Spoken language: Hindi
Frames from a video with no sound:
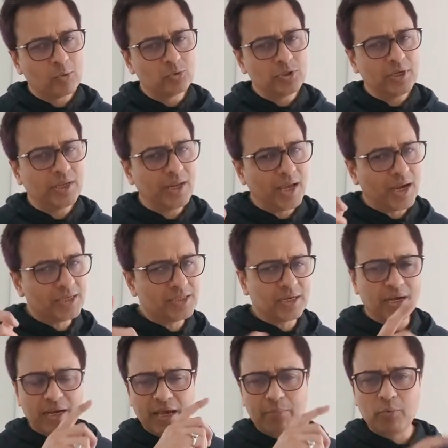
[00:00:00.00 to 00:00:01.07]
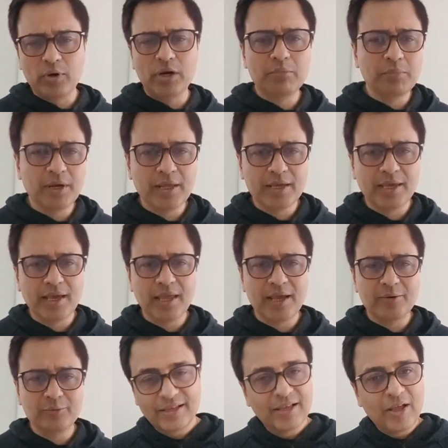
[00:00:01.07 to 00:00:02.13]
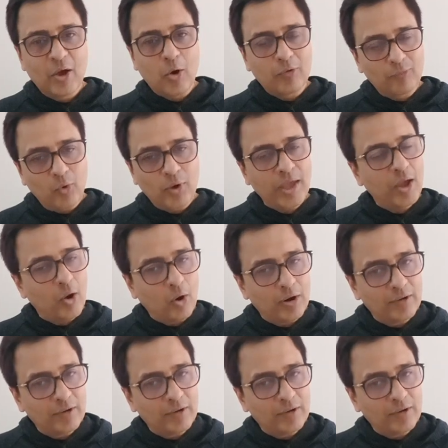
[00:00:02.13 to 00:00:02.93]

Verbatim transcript: उसी के लिए आज एक नया प्रोडक्ट मैं लेके आया हूँ और वो है